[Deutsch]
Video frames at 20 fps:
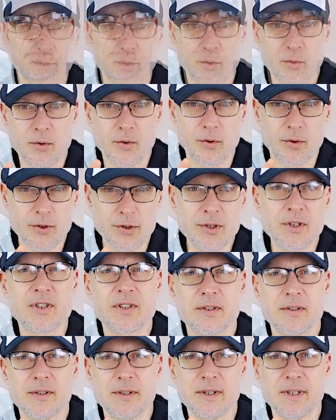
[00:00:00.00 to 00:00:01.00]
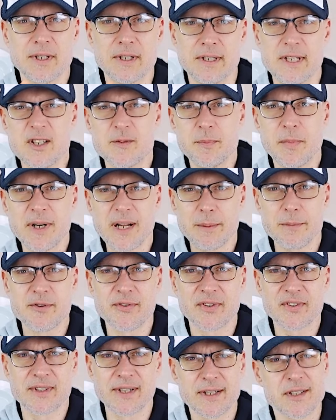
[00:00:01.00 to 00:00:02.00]
Und diesmal habe ich
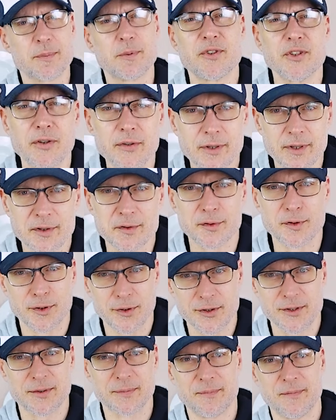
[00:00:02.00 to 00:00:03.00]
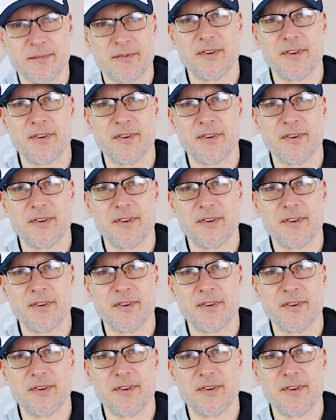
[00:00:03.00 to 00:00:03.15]
was ganz Besonderes für euch.